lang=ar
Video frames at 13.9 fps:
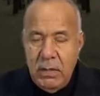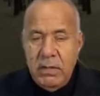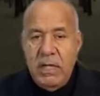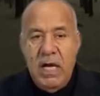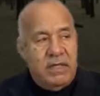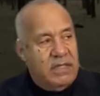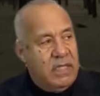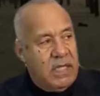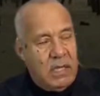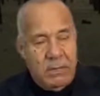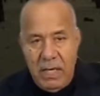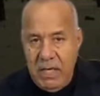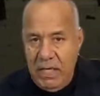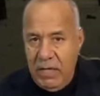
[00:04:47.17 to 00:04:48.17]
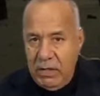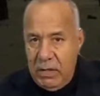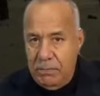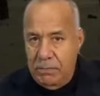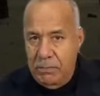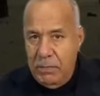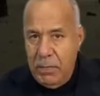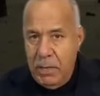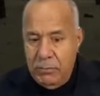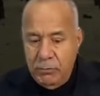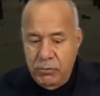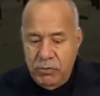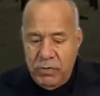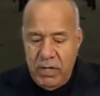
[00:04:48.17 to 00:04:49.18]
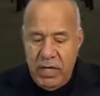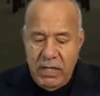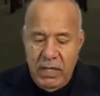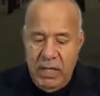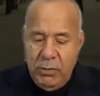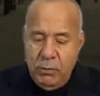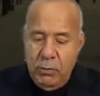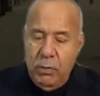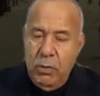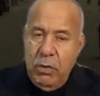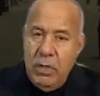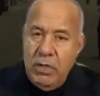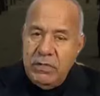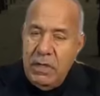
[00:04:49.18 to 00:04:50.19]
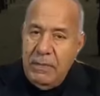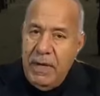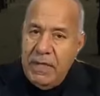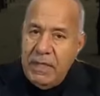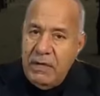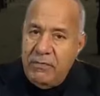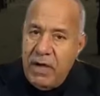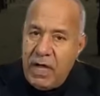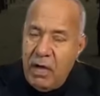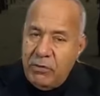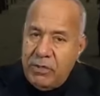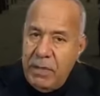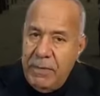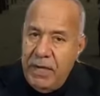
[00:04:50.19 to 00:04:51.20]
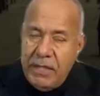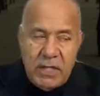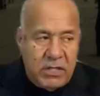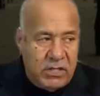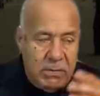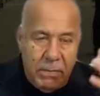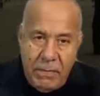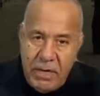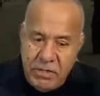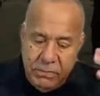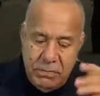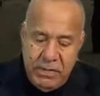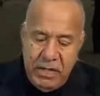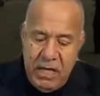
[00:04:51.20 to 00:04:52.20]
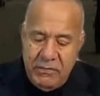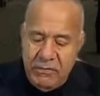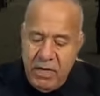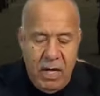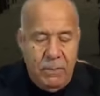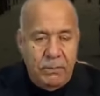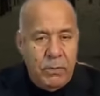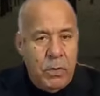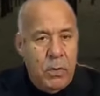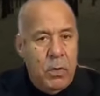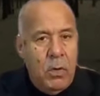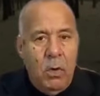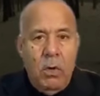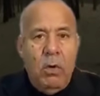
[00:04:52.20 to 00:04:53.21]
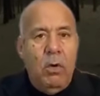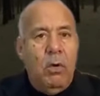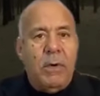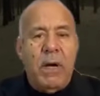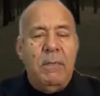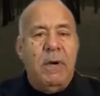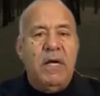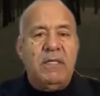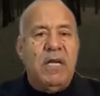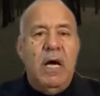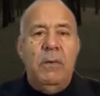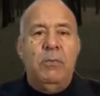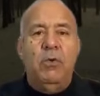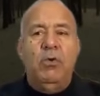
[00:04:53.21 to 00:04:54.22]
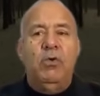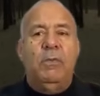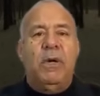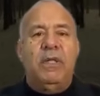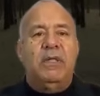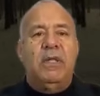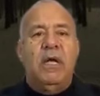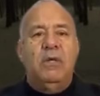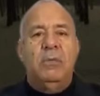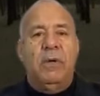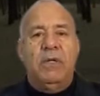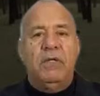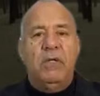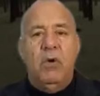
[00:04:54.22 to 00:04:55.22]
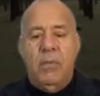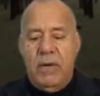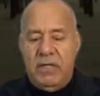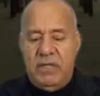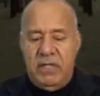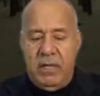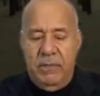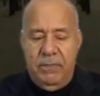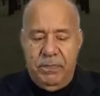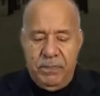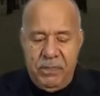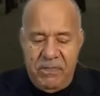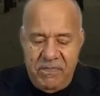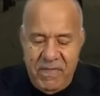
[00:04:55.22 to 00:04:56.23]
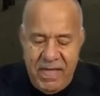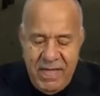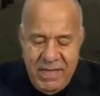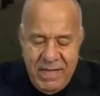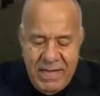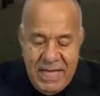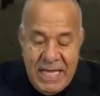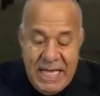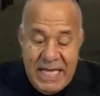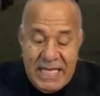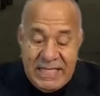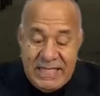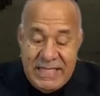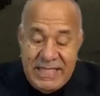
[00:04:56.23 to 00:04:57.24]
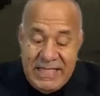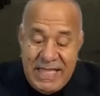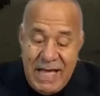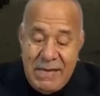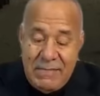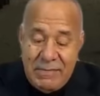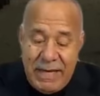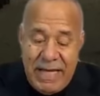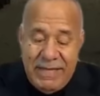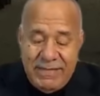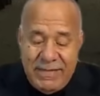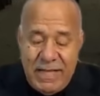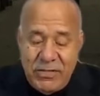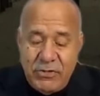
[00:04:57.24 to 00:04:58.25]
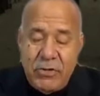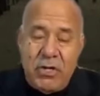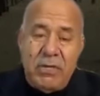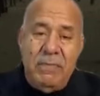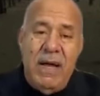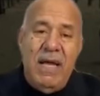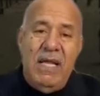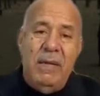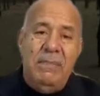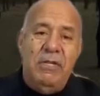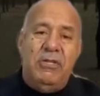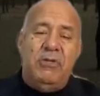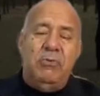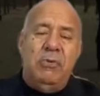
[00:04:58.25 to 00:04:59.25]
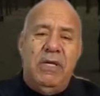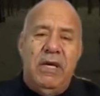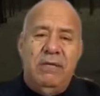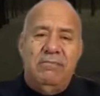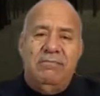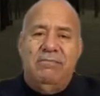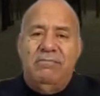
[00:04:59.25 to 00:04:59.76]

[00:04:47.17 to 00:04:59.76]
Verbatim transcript: ناس ديك المراه اللي عندها بجوج دراري اللي عنده تابعها نفقه وتابعها داك الشيء ما بقاش مديها فيها وبقى مع اصحابه اليوم غدا اليوم غدا ونقصر السيده بقات تتجر معاه الحبل شويه